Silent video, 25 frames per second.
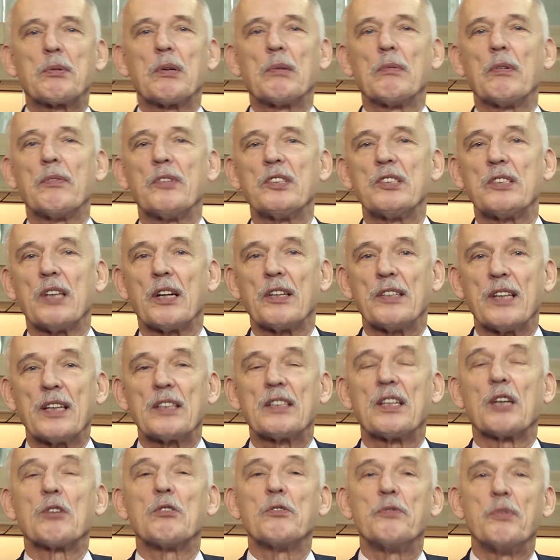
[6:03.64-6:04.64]
która ma wejść na
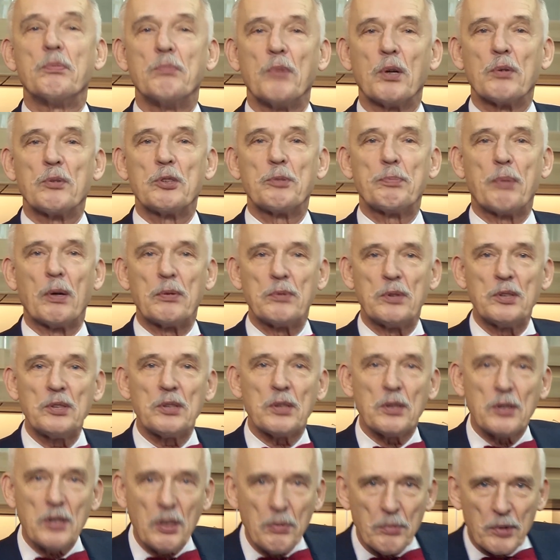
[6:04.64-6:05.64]
rynek, tego wymogu
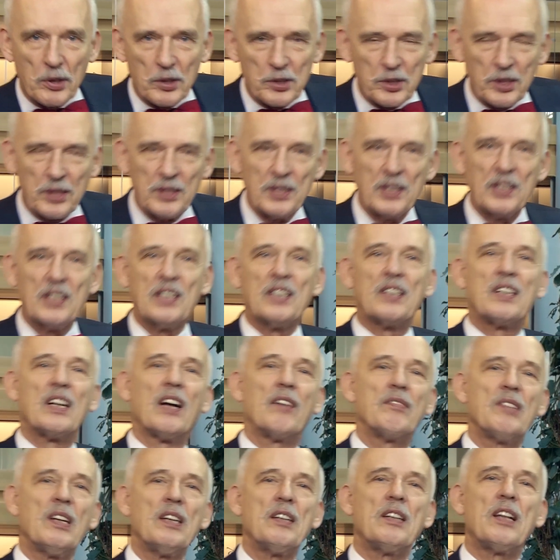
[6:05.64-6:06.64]
spełnić nie może.
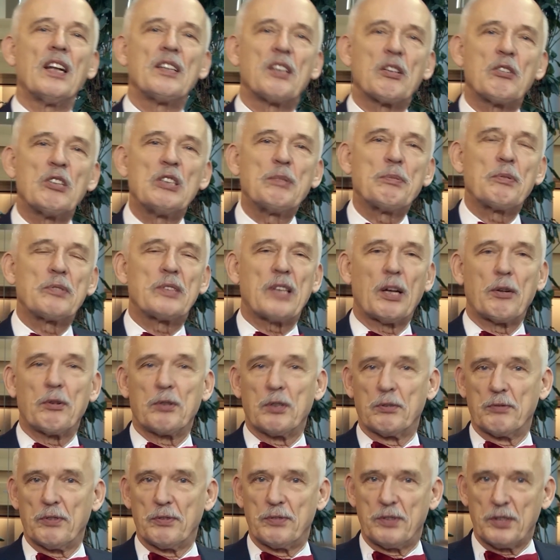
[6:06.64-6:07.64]
No I dlatego nie
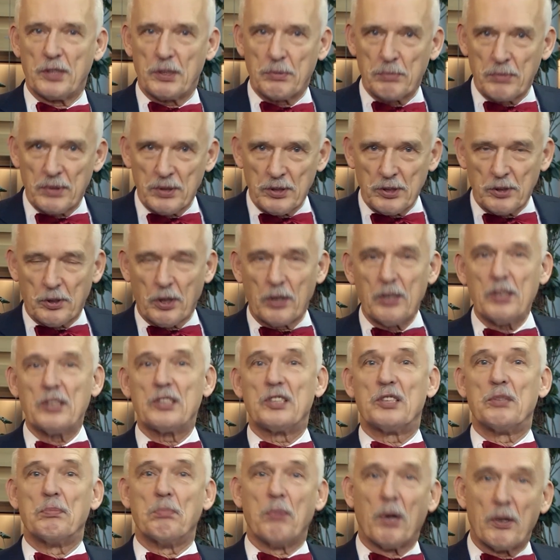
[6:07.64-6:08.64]
powstają nowe firmy. I to
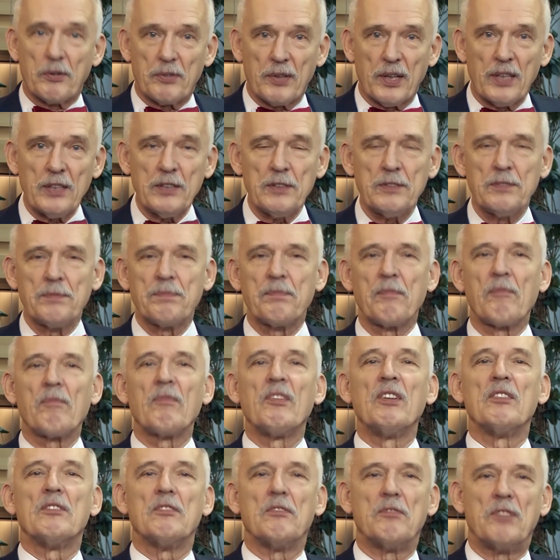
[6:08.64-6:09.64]
jest zmowa
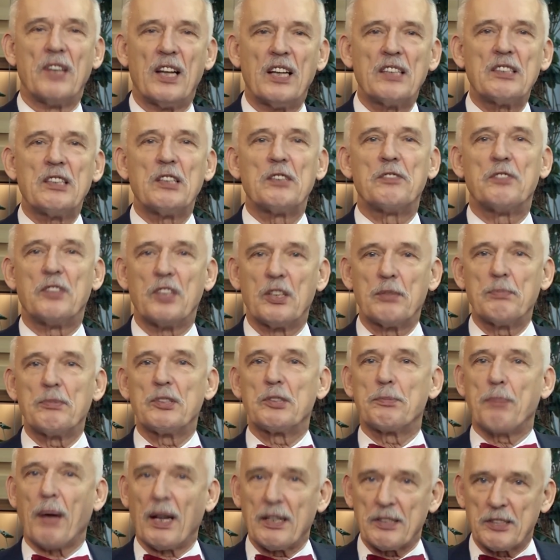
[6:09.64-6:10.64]
wielkich firm
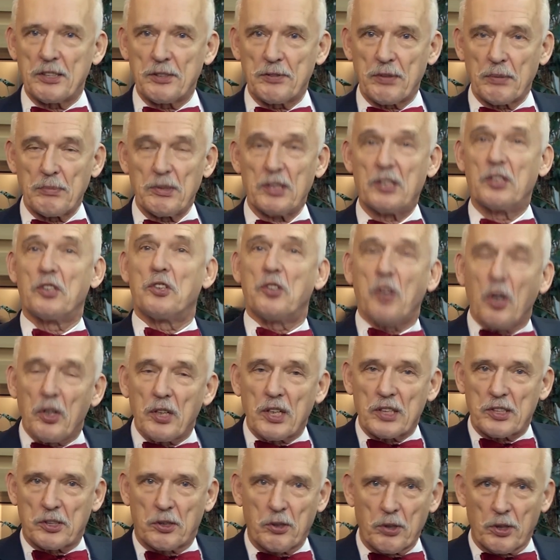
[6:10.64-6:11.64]
z państwem. I to
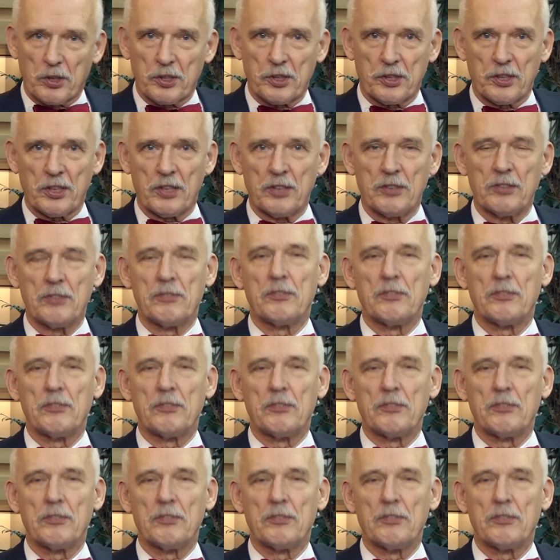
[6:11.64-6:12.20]
jest groźne.